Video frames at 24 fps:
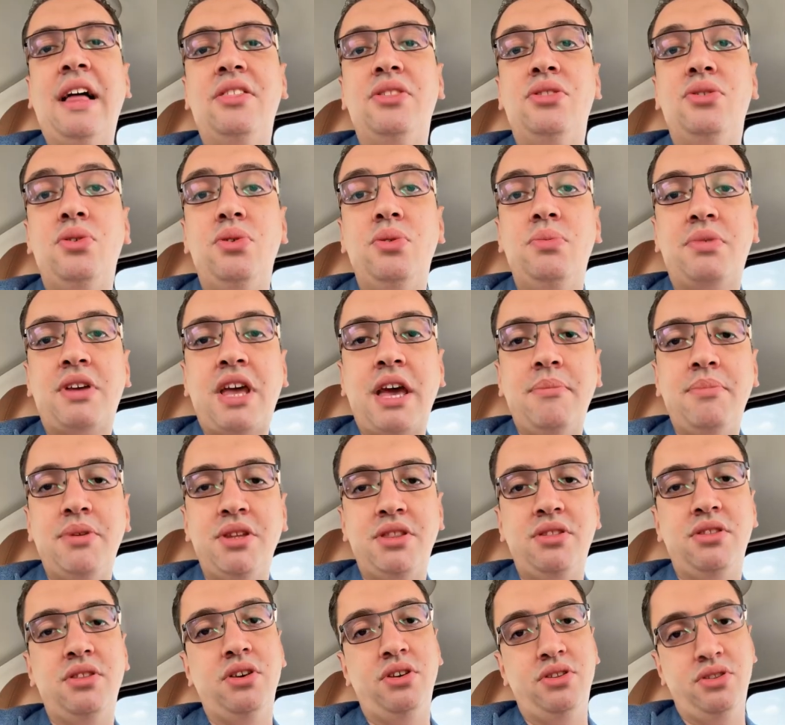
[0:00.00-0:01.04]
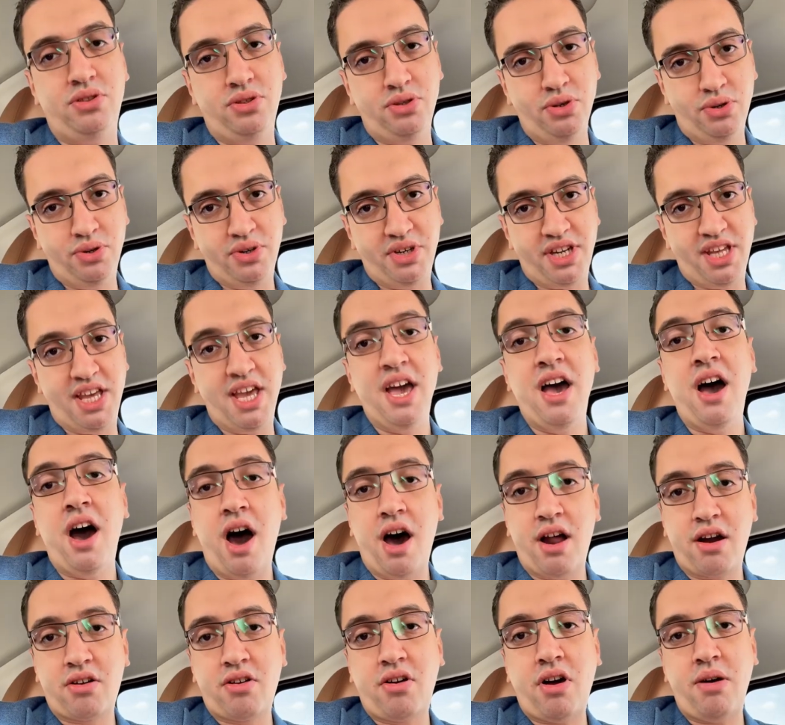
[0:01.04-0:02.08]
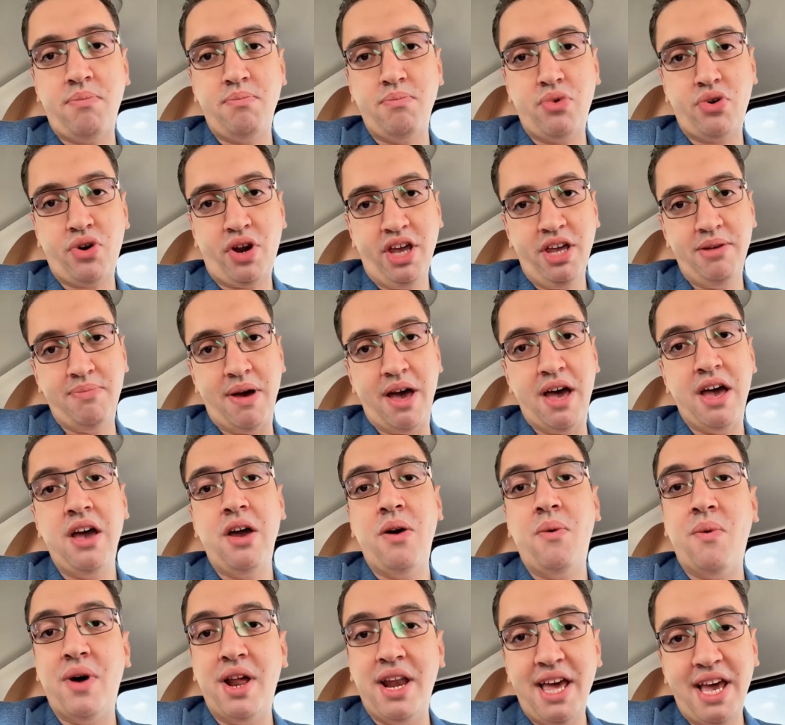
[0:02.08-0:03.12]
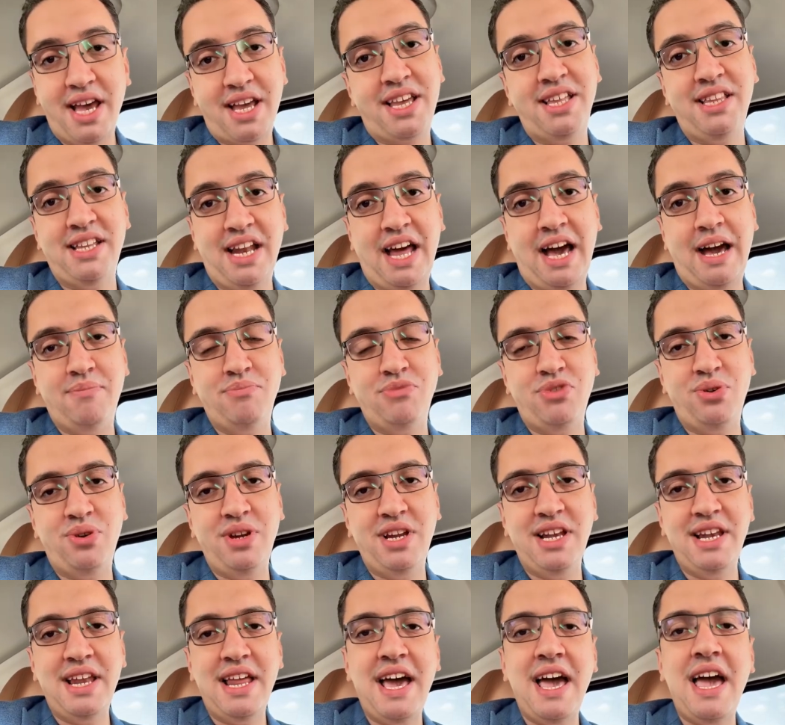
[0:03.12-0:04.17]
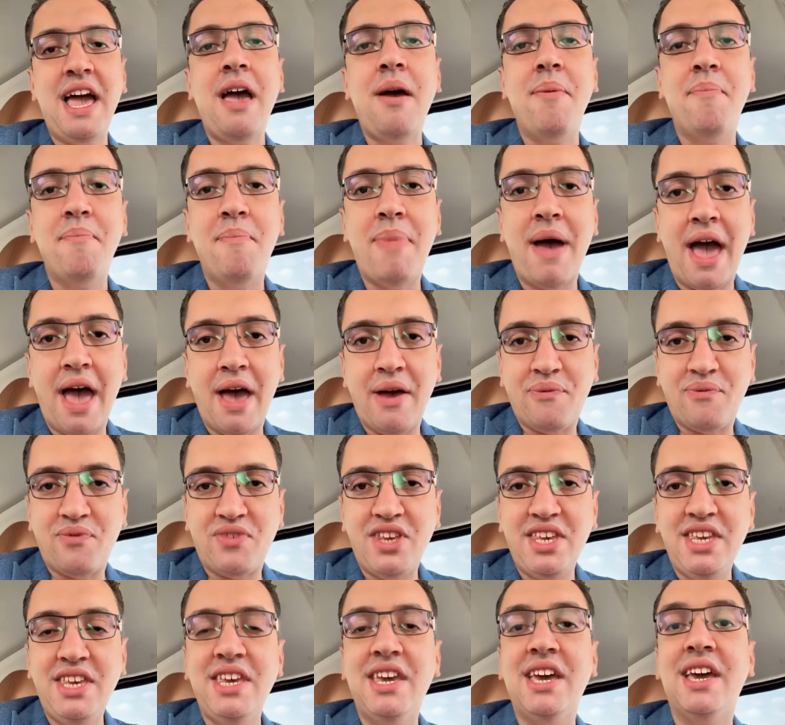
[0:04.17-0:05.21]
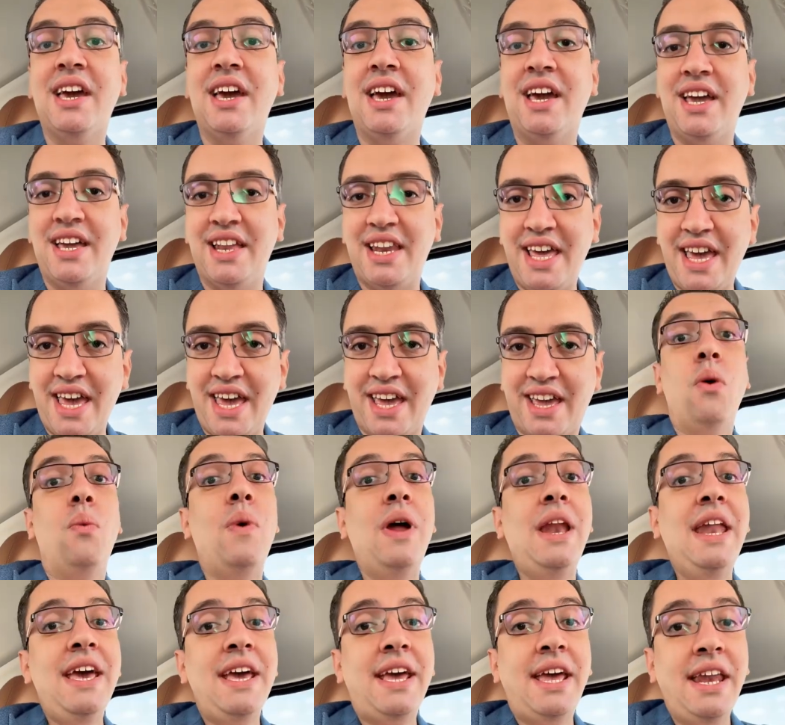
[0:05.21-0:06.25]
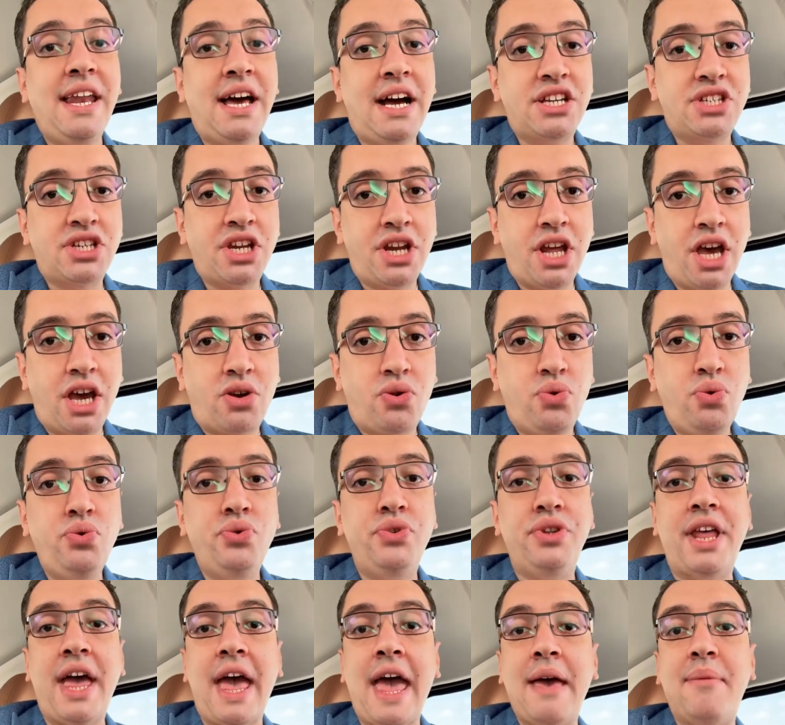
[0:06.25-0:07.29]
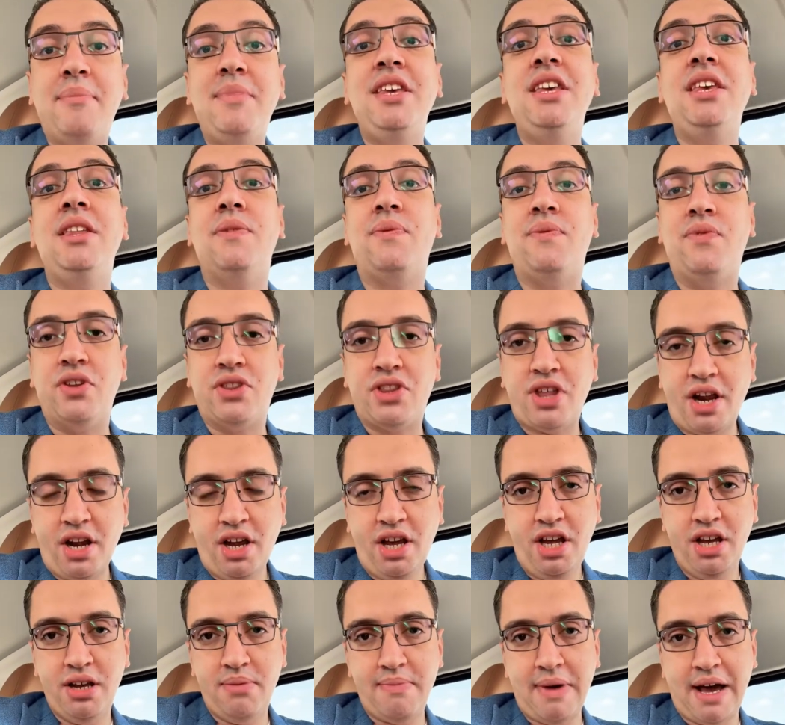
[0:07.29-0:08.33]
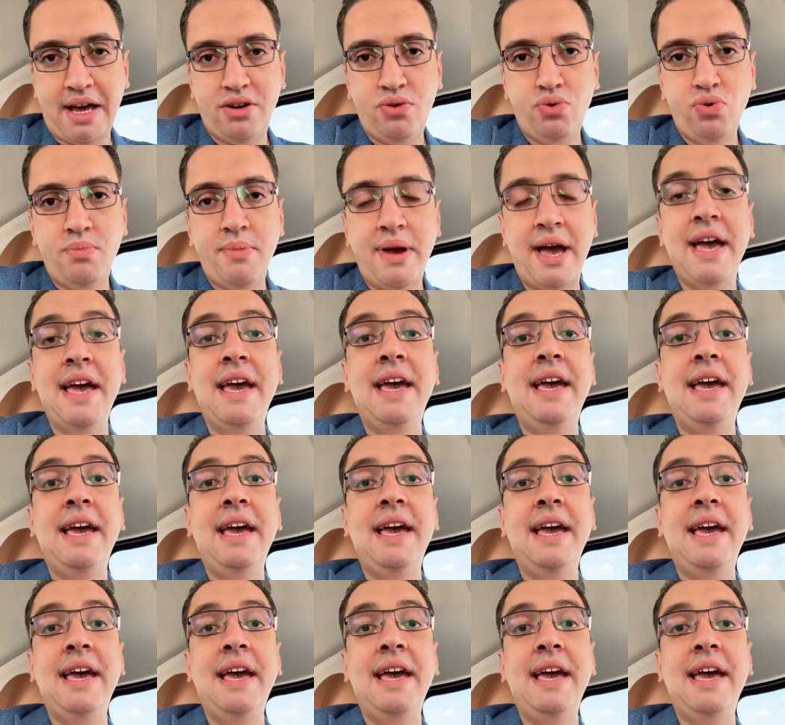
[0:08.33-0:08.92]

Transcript: عندهم كبد دهني أرقام مرعبة ولكن الحمد لله بقى فيه علاج ولكن عشان أكون أمين في طرح المعلومة